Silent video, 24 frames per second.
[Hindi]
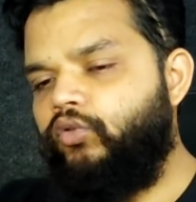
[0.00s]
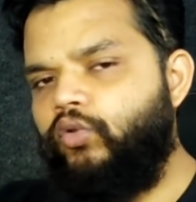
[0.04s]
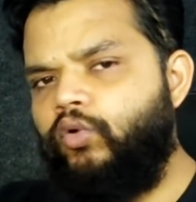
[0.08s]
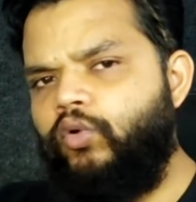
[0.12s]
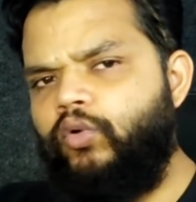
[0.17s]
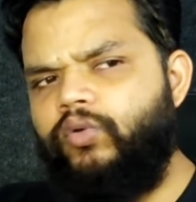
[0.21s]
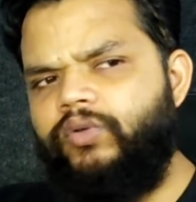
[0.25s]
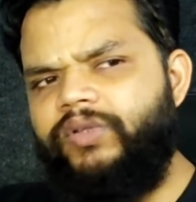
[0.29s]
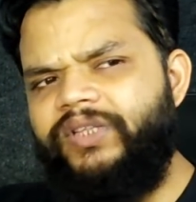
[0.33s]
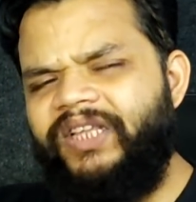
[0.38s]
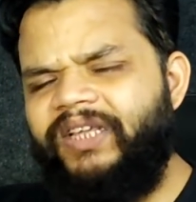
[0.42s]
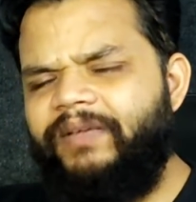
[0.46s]

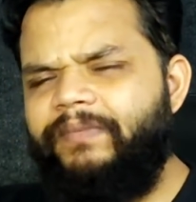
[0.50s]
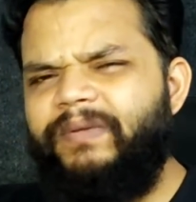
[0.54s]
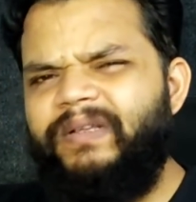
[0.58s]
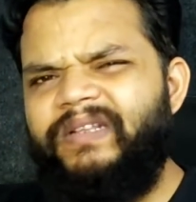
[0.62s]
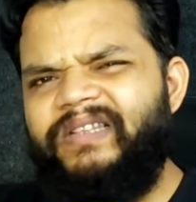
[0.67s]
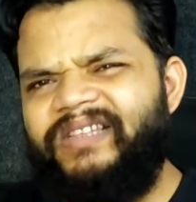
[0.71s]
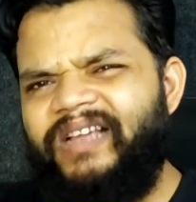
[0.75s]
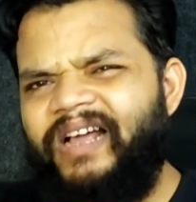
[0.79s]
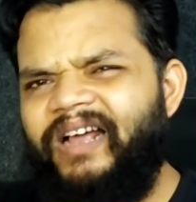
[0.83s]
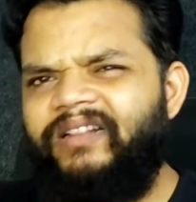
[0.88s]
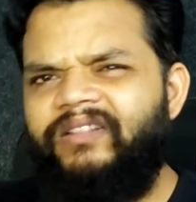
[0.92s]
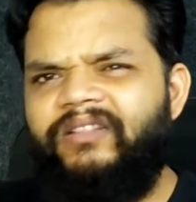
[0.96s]
तो ये
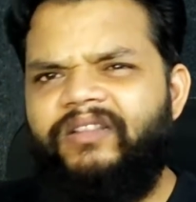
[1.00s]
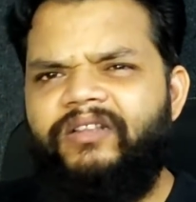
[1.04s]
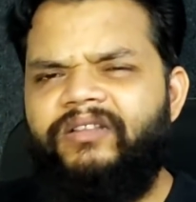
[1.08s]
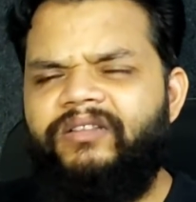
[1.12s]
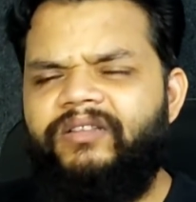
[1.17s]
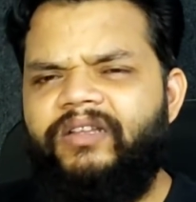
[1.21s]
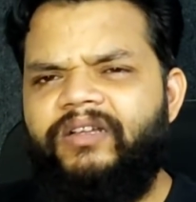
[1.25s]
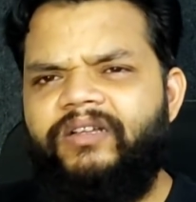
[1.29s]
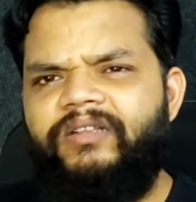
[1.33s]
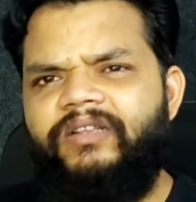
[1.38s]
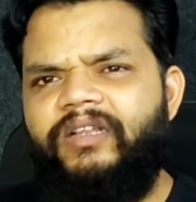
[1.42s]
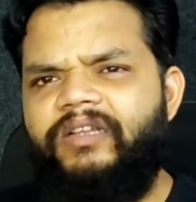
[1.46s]
भी सात
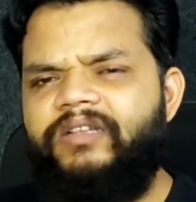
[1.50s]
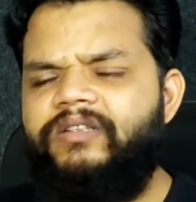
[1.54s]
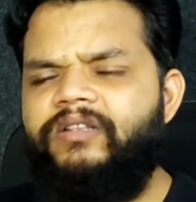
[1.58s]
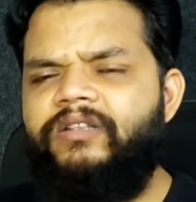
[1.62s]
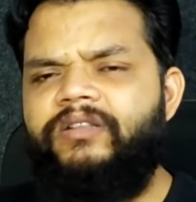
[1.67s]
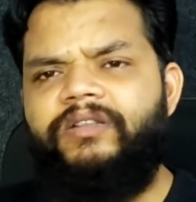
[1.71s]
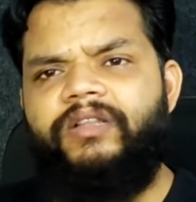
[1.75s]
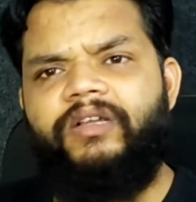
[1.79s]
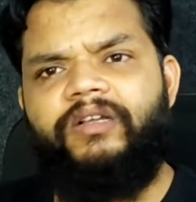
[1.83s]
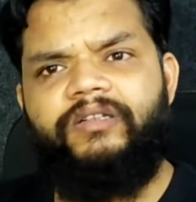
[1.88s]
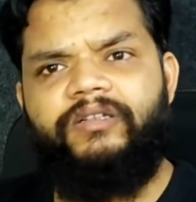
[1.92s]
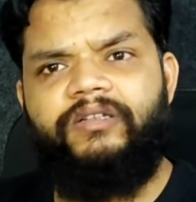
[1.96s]
दिन तक दस
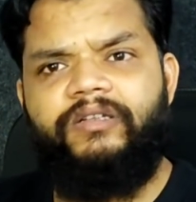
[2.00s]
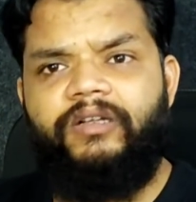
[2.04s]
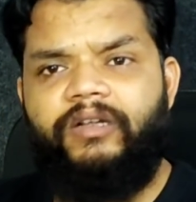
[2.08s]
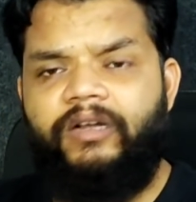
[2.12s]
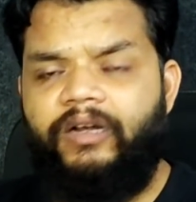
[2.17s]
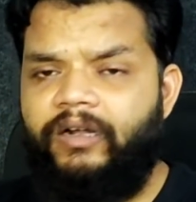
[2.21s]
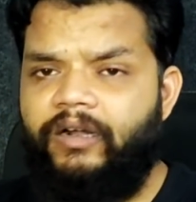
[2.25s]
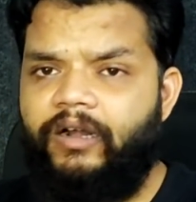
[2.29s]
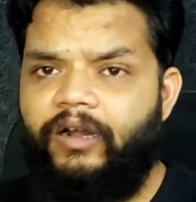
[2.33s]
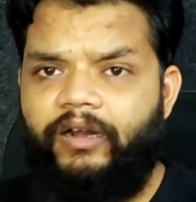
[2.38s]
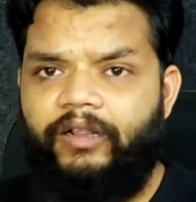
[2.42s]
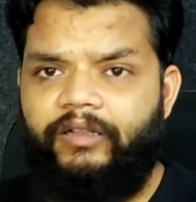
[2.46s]
दिन तक
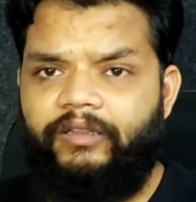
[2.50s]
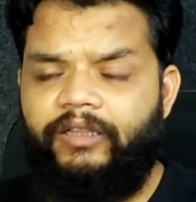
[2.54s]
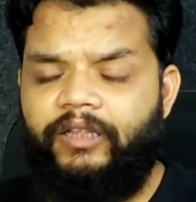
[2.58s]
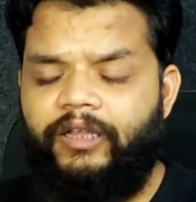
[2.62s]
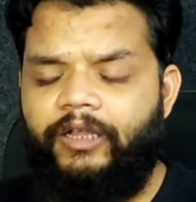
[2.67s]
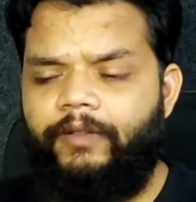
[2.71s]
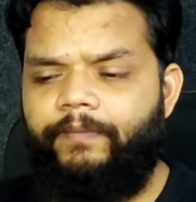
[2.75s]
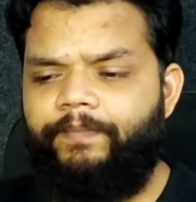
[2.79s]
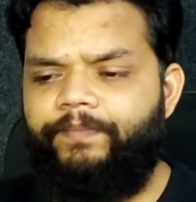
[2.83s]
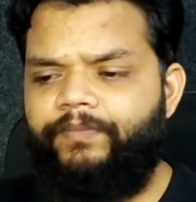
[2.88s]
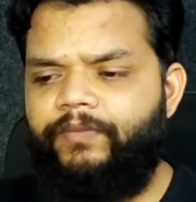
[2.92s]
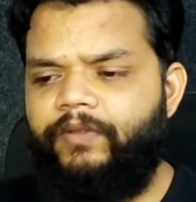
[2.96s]
करना रहता
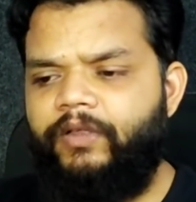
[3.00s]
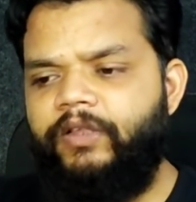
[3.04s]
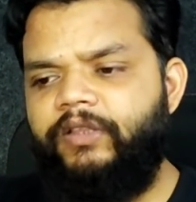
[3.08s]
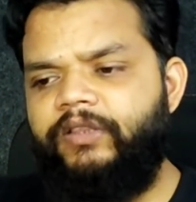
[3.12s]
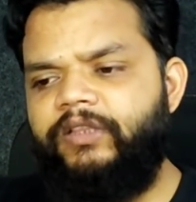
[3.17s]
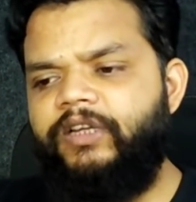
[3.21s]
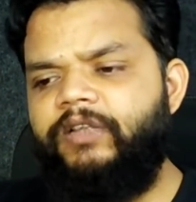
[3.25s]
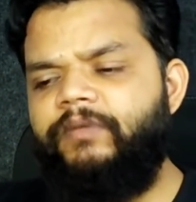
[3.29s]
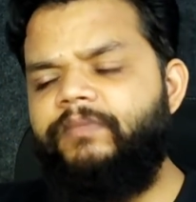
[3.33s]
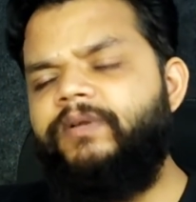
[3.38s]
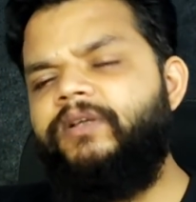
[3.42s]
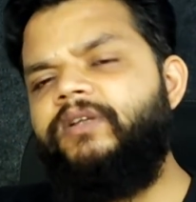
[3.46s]
है
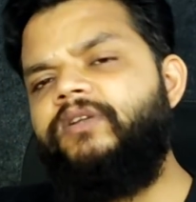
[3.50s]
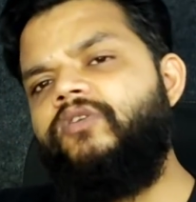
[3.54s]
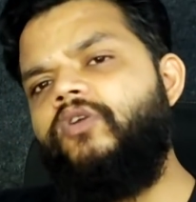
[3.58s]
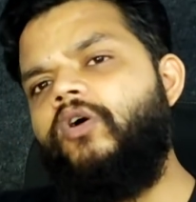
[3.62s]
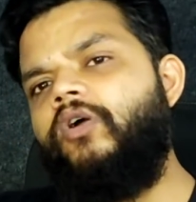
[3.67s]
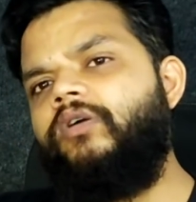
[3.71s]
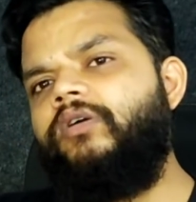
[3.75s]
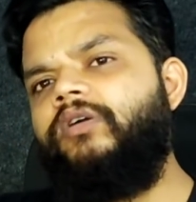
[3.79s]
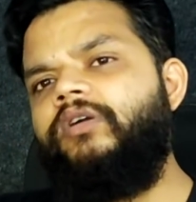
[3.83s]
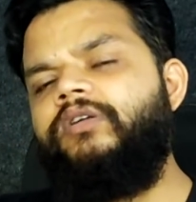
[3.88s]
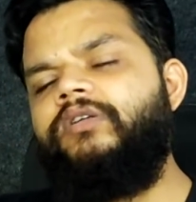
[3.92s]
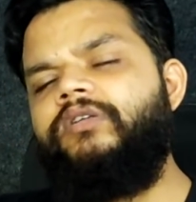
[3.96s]
इतने में
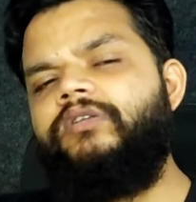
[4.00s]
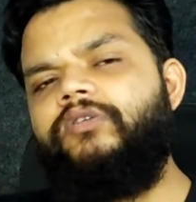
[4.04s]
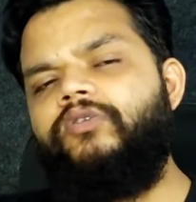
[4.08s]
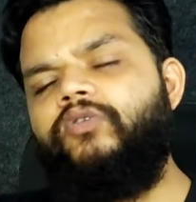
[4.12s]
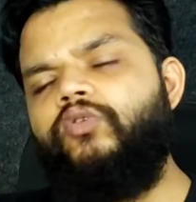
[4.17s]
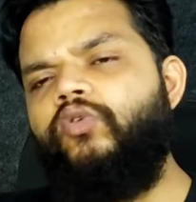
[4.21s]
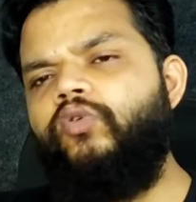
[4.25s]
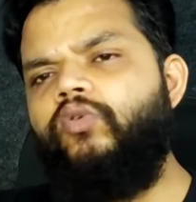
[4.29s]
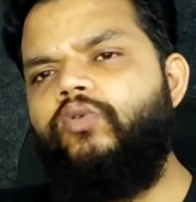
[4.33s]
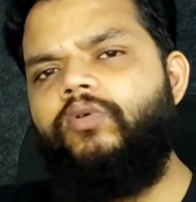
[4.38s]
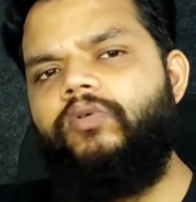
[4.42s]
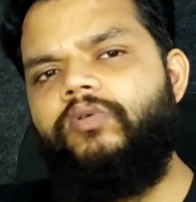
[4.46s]
डॉक्टर्स
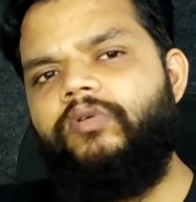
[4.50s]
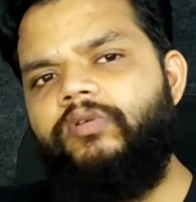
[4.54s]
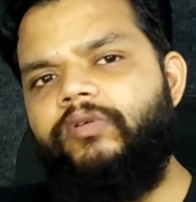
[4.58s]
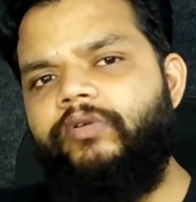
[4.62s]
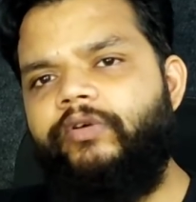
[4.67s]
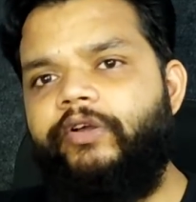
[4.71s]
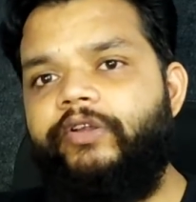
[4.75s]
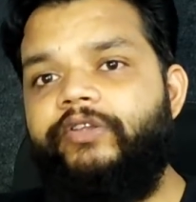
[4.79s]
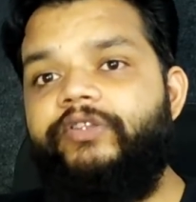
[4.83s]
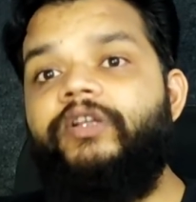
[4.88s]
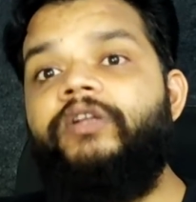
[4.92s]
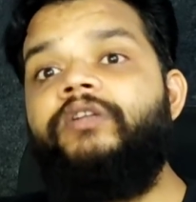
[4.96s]
को
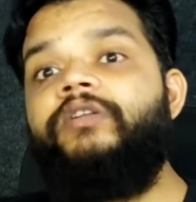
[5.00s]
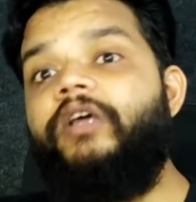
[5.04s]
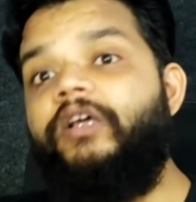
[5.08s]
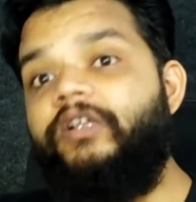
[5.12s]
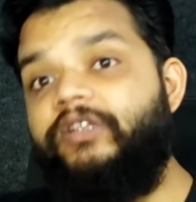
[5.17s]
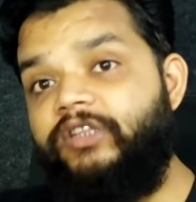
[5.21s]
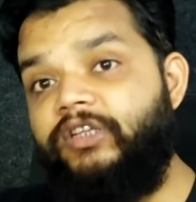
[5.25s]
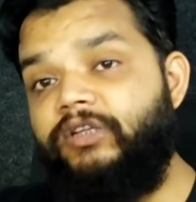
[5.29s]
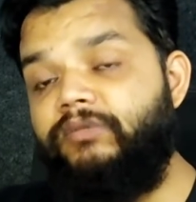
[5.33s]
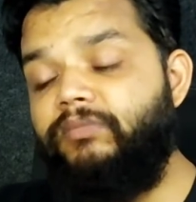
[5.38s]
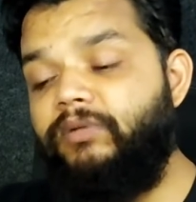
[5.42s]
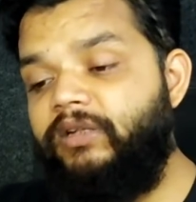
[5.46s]
रिजल्ट
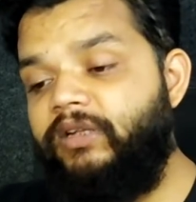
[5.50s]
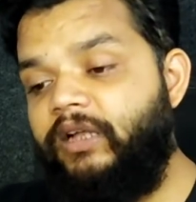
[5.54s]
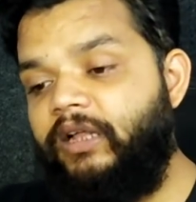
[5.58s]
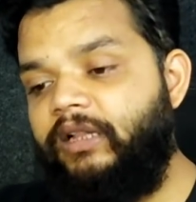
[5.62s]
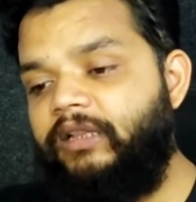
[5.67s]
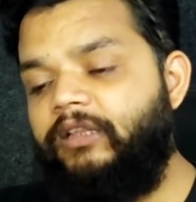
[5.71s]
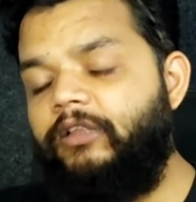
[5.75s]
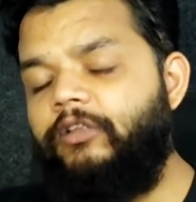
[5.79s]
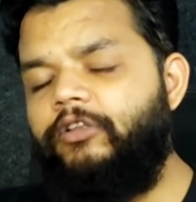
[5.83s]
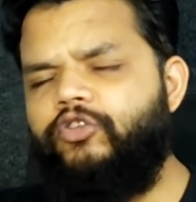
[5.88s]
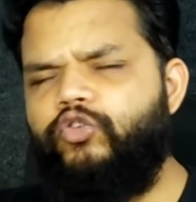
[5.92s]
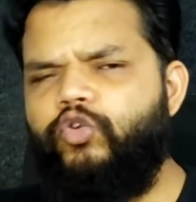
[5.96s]
अच्छे मिल
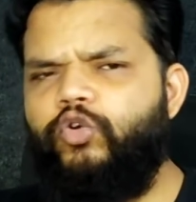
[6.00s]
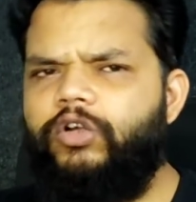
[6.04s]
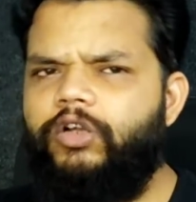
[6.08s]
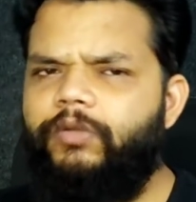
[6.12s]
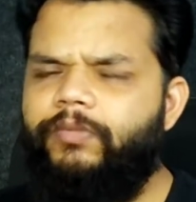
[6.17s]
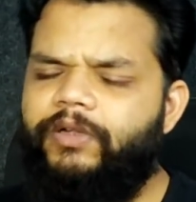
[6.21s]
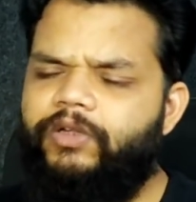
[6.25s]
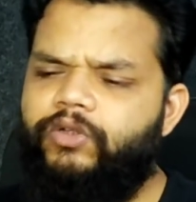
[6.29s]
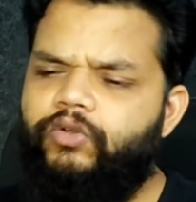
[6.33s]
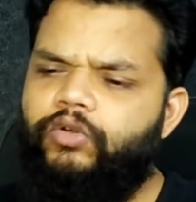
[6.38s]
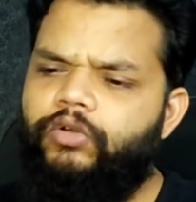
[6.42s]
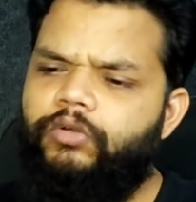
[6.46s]
जाते हैं
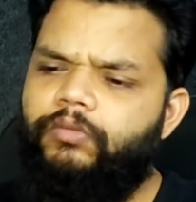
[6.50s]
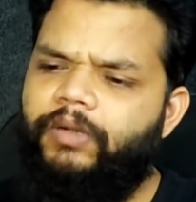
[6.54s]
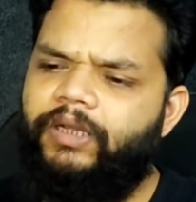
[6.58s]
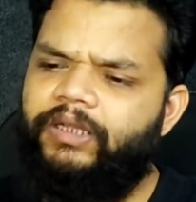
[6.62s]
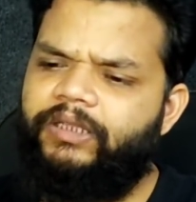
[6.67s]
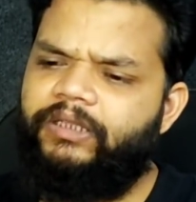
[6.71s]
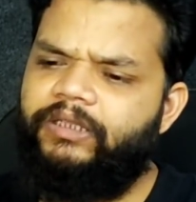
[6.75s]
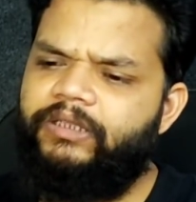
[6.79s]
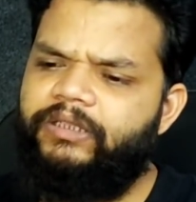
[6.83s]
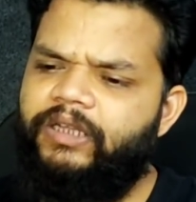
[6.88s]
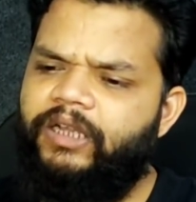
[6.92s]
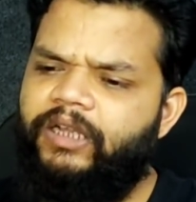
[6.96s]
छोटे बच्चों की
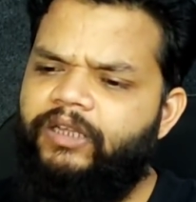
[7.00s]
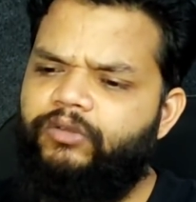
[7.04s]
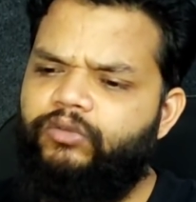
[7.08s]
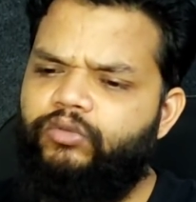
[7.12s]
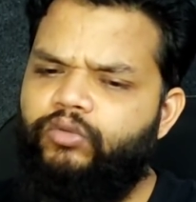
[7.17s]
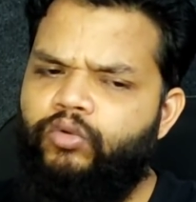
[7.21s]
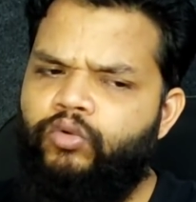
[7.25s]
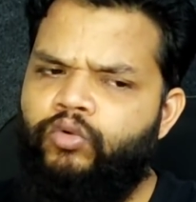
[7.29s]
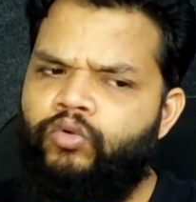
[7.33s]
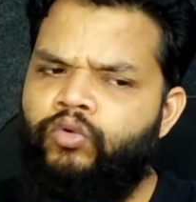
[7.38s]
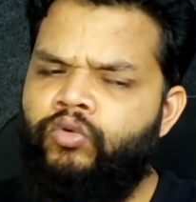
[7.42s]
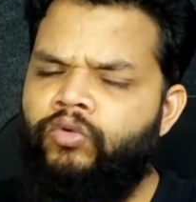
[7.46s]
बात की जाए
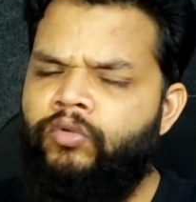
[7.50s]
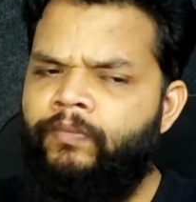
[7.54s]
तो